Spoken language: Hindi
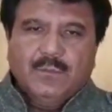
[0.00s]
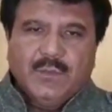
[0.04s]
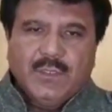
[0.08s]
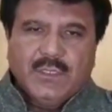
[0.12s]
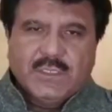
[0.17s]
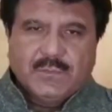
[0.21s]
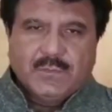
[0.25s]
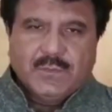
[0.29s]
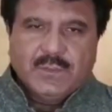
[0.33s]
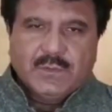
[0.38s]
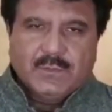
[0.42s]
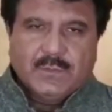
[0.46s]

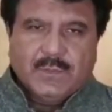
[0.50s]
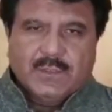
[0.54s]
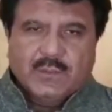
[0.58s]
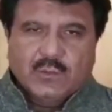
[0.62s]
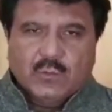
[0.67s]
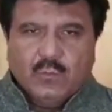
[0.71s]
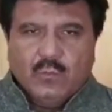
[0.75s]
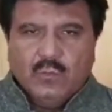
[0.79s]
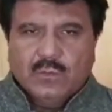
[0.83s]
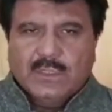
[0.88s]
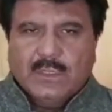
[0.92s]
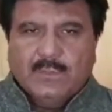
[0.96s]
बीच बीच में
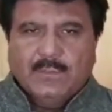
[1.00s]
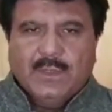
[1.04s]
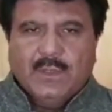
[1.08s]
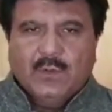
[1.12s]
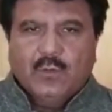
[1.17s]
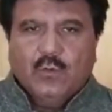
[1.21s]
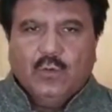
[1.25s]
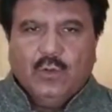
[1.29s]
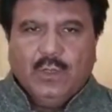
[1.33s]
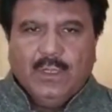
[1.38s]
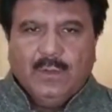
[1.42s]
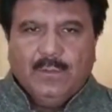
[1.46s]
स्कूल्स हमने
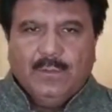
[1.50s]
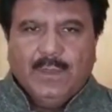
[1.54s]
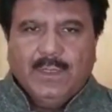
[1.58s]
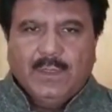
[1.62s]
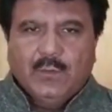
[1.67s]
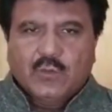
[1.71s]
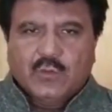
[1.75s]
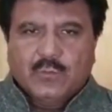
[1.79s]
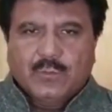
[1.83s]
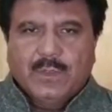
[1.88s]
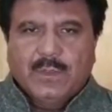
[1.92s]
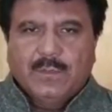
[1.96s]
खोले भी
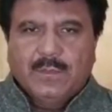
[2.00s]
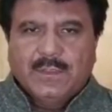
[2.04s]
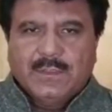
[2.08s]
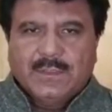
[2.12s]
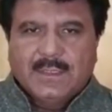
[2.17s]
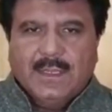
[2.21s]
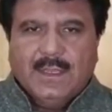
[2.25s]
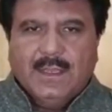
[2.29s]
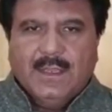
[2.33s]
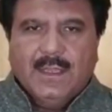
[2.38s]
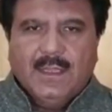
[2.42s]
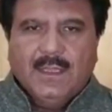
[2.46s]
उसमें भी
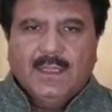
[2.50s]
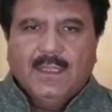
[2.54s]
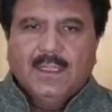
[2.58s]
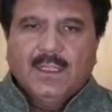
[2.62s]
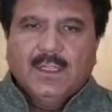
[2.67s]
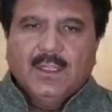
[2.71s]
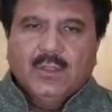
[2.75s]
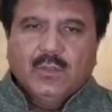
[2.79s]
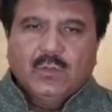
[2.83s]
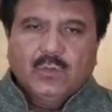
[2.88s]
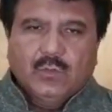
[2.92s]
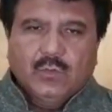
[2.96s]
चलाया
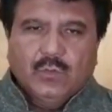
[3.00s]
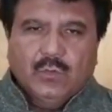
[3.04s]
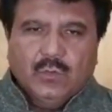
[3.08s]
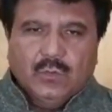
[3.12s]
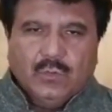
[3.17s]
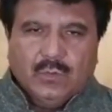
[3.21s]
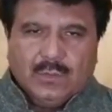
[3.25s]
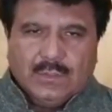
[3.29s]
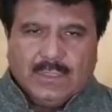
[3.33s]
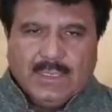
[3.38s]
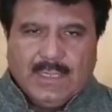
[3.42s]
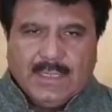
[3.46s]
तो
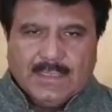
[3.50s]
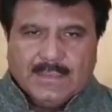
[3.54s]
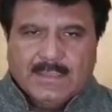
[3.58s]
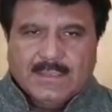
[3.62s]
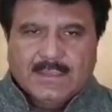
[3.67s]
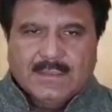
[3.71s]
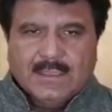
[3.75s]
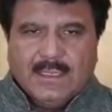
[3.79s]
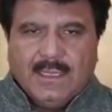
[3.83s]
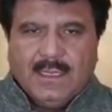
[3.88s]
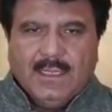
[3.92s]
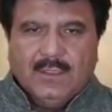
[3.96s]

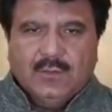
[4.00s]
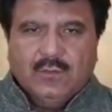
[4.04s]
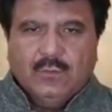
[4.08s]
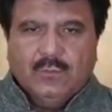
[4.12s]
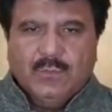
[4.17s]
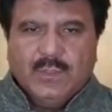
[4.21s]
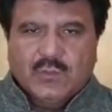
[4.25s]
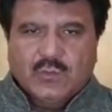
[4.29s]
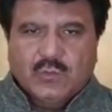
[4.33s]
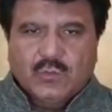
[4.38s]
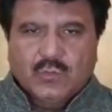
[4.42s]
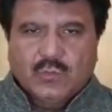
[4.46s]
क्लासेस चलाए तो
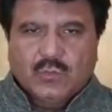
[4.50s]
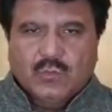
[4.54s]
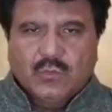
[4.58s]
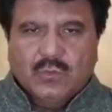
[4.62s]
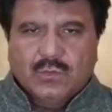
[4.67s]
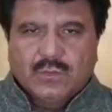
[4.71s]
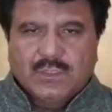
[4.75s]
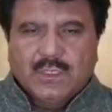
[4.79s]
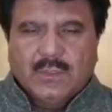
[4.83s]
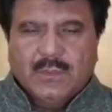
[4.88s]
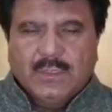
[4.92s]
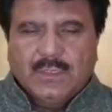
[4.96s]
बच्चों
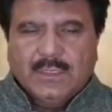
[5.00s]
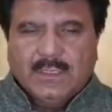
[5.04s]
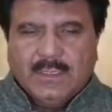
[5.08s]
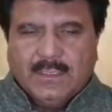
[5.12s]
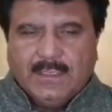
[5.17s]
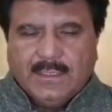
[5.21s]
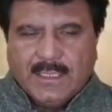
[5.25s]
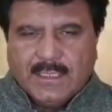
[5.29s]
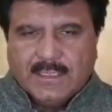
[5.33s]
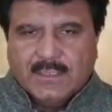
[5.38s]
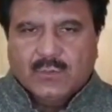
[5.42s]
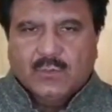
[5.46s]
को जो इन
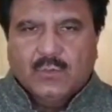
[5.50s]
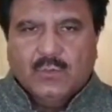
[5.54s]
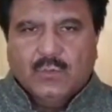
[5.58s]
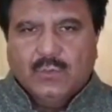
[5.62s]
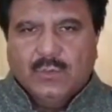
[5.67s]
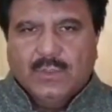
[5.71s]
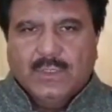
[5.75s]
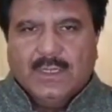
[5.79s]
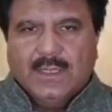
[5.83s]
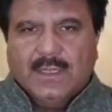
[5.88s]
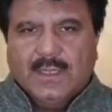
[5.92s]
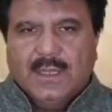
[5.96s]
टच
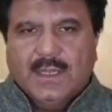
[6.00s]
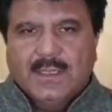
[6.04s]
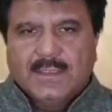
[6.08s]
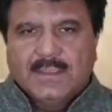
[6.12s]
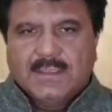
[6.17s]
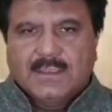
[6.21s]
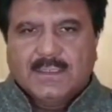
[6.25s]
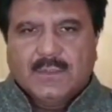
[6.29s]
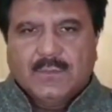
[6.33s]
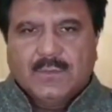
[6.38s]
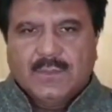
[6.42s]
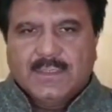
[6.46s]
उन्होंने रखा है
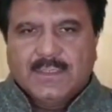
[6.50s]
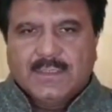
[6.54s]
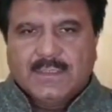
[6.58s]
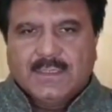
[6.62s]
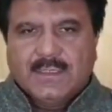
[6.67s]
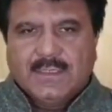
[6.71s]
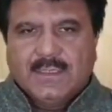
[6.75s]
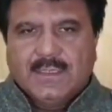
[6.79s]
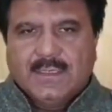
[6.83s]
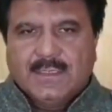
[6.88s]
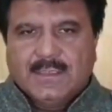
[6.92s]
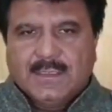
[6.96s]
जिसकी वजह
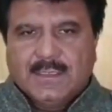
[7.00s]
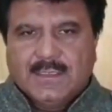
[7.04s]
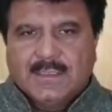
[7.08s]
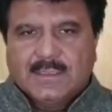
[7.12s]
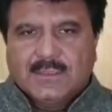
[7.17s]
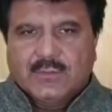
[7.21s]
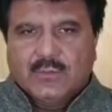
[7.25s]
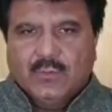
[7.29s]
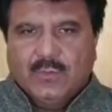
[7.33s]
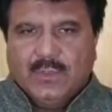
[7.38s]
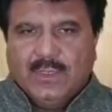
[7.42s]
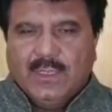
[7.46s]
से ये
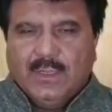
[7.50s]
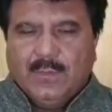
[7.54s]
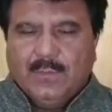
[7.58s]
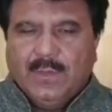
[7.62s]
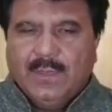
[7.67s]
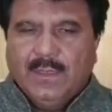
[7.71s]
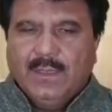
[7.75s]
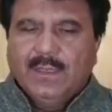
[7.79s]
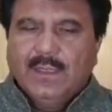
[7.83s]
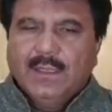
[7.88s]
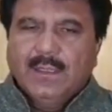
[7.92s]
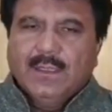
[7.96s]
रिजल्ट्स जो है
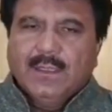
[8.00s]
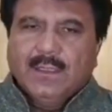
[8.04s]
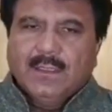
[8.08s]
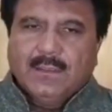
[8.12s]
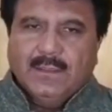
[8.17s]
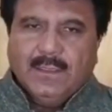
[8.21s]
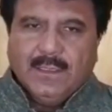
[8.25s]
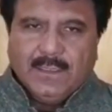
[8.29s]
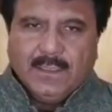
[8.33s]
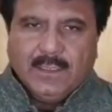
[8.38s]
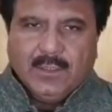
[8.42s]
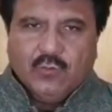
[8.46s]
हमें
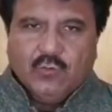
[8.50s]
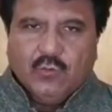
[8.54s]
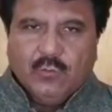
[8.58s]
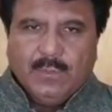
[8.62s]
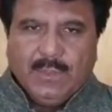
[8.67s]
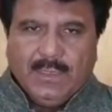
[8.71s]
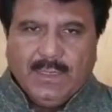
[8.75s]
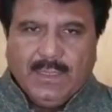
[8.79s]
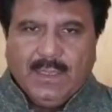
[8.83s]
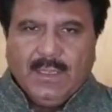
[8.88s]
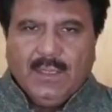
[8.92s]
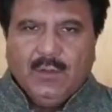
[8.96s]
देखने को
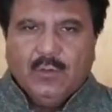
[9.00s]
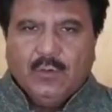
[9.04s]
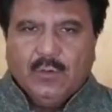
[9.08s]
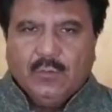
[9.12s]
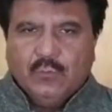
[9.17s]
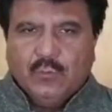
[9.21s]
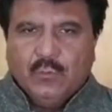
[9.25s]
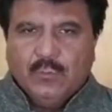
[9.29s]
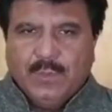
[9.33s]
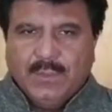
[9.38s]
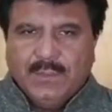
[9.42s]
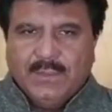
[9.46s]
मिला है और
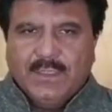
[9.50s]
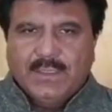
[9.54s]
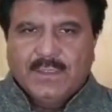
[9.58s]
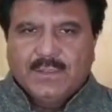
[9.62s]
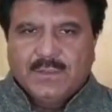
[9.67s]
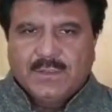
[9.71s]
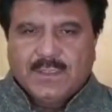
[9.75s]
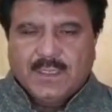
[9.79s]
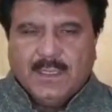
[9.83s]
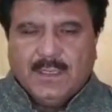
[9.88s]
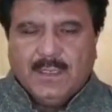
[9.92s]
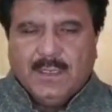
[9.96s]
उम्मीद है
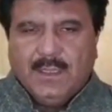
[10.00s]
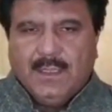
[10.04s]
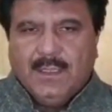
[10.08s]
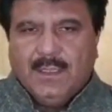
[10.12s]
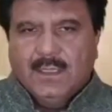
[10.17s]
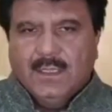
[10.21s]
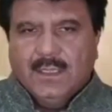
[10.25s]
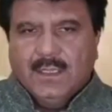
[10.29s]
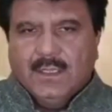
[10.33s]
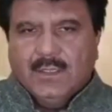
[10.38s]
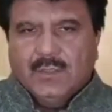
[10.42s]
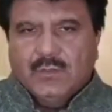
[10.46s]
इन
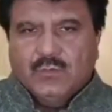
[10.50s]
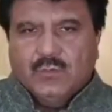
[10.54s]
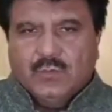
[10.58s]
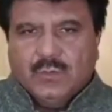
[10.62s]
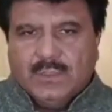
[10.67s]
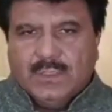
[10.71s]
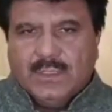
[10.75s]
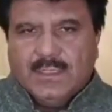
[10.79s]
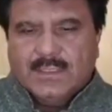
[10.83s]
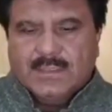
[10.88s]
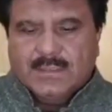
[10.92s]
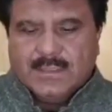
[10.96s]

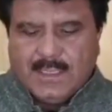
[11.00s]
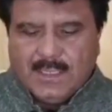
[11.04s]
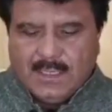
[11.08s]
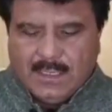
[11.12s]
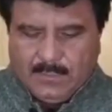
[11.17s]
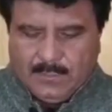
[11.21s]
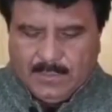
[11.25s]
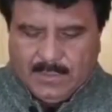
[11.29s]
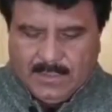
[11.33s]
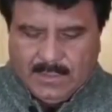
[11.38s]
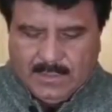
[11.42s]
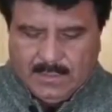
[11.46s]
क्योंकि इस साल
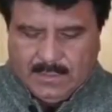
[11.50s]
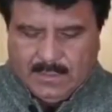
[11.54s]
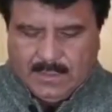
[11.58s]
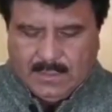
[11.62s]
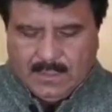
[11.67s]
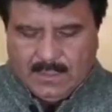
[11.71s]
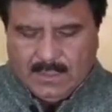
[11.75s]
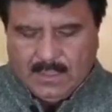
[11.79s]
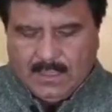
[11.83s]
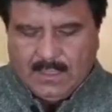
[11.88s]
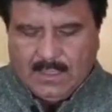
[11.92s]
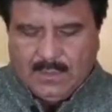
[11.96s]
अभी
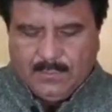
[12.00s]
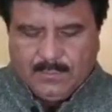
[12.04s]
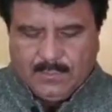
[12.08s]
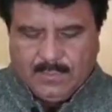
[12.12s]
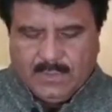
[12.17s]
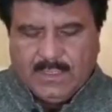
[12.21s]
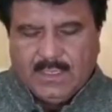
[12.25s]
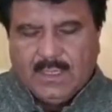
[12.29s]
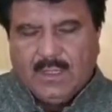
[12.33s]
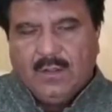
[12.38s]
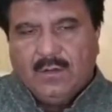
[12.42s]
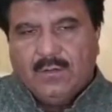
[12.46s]
आ,
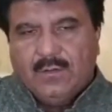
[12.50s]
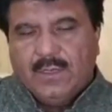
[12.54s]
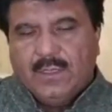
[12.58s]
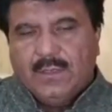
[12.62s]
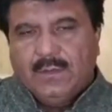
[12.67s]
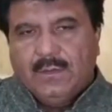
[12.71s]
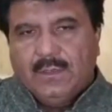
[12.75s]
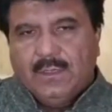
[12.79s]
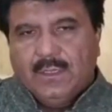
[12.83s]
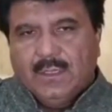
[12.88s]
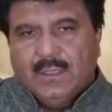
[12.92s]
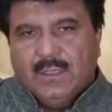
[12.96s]
हमने
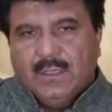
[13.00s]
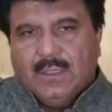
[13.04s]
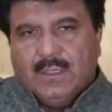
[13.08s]
ऑलरेडी